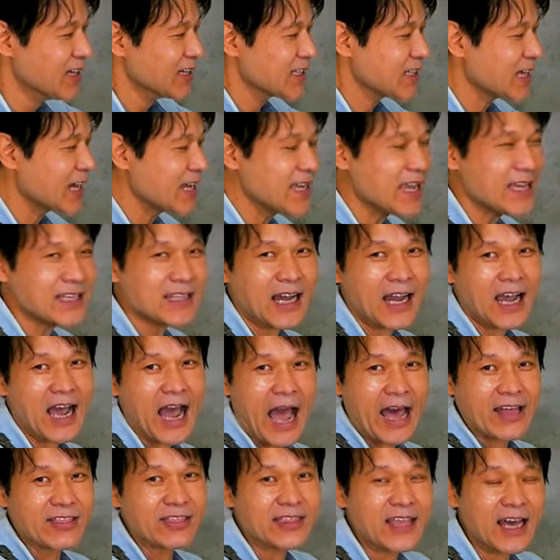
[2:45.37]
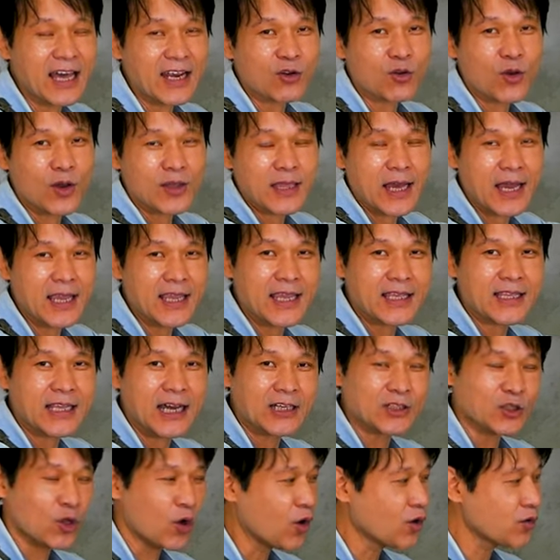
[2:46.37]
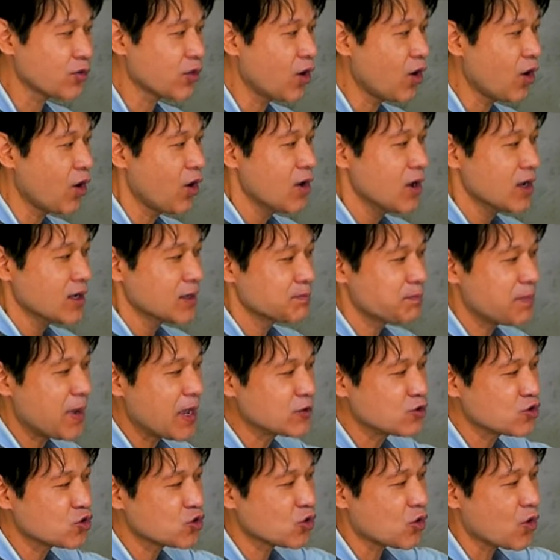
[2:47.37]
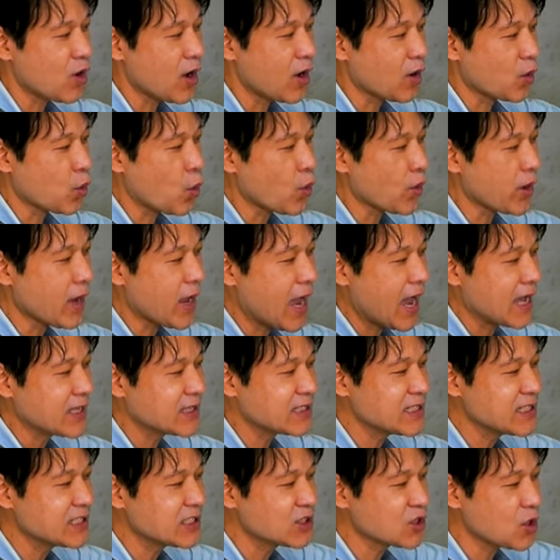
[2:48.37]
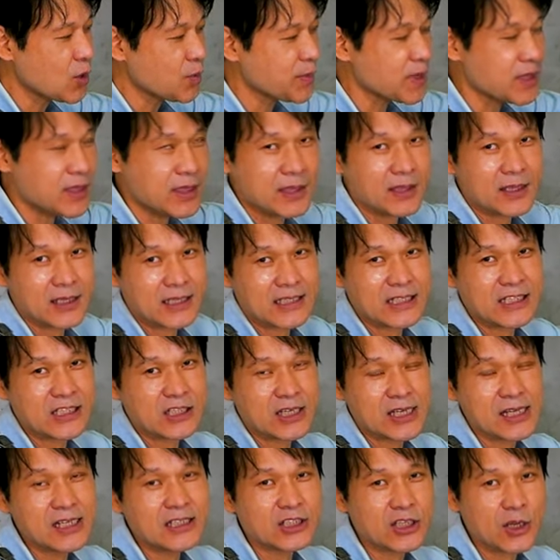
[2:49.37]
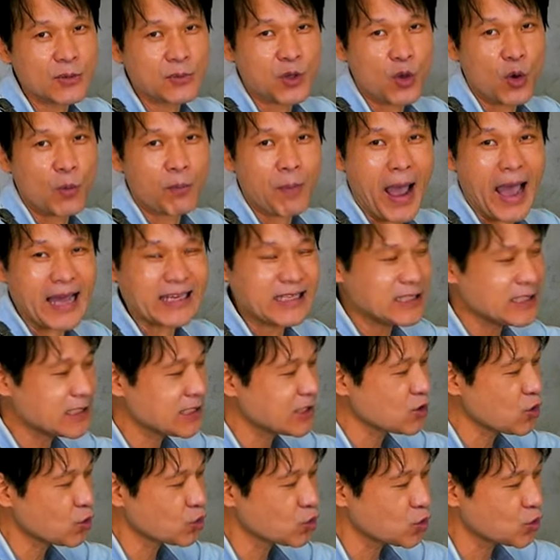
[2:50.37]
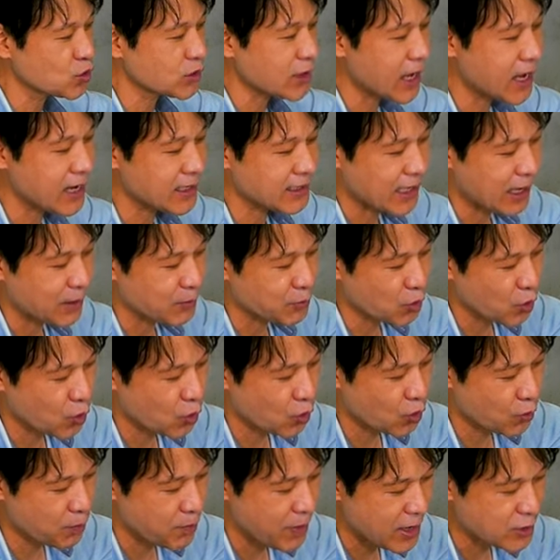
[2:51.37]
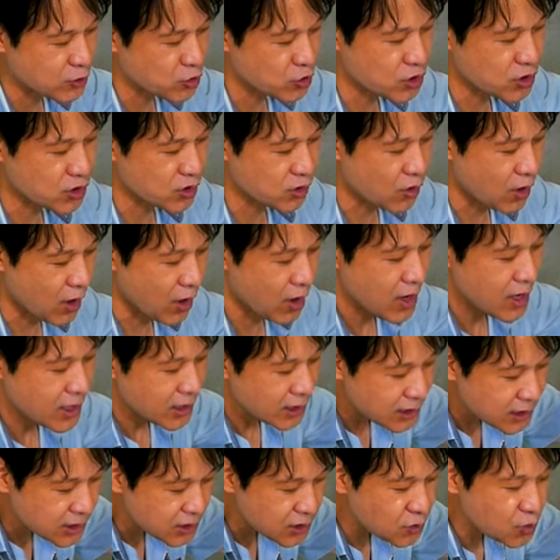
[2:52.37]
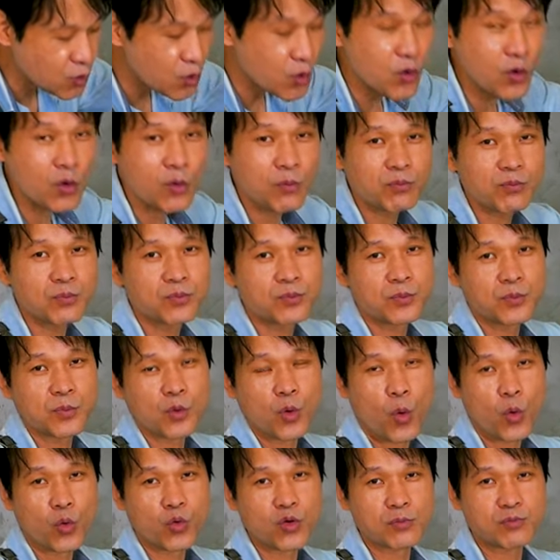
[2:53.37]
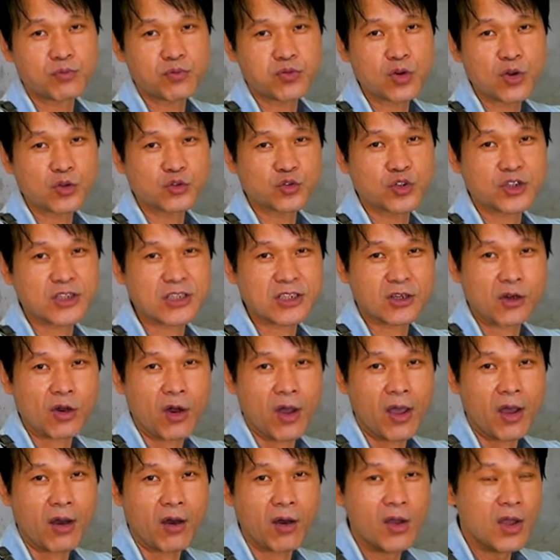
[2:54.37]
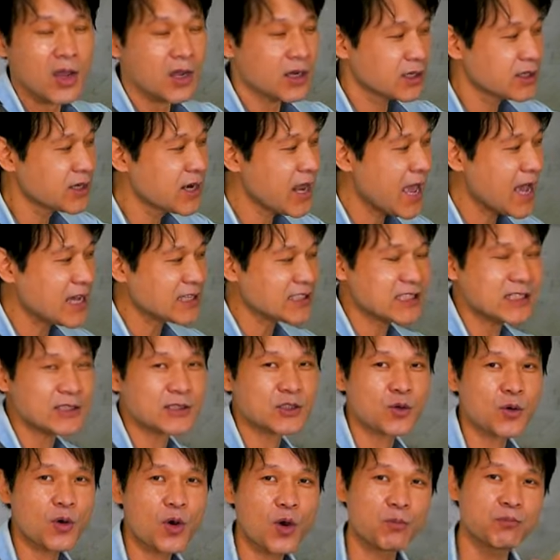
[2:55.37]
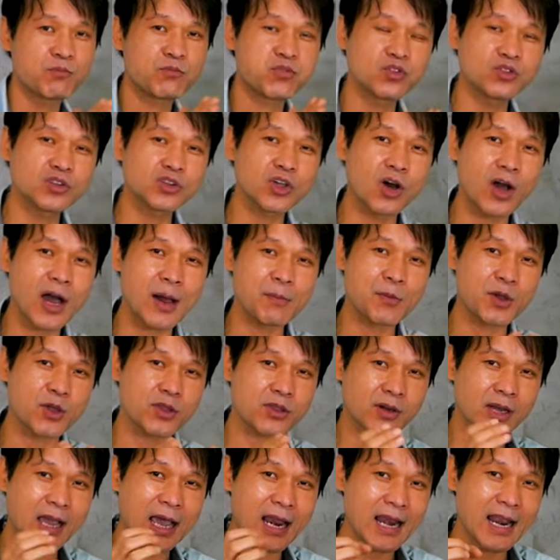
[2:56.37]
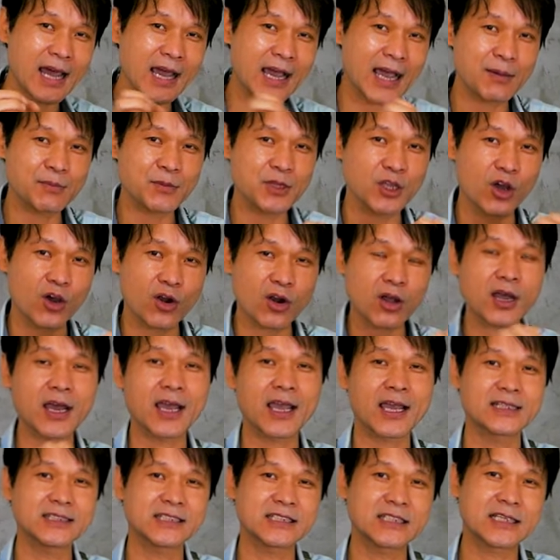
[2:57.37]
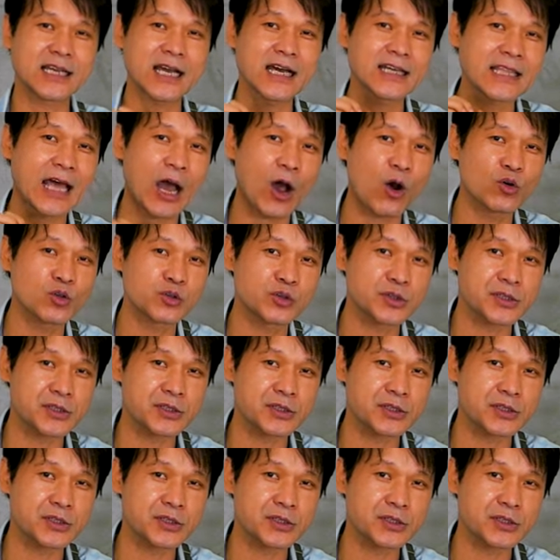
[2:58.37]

사이에다가 안단과 사이에다가 넣어서 빼주는 거예요. 그게 한 1.25, 반인치 정도 딱 남겨놓고 빼주시는 거예요. 그리고 옷을 풀어주시는 거예요. 그래야지 좀 풍성하면서 컬러감이 여러 가지가 나올 수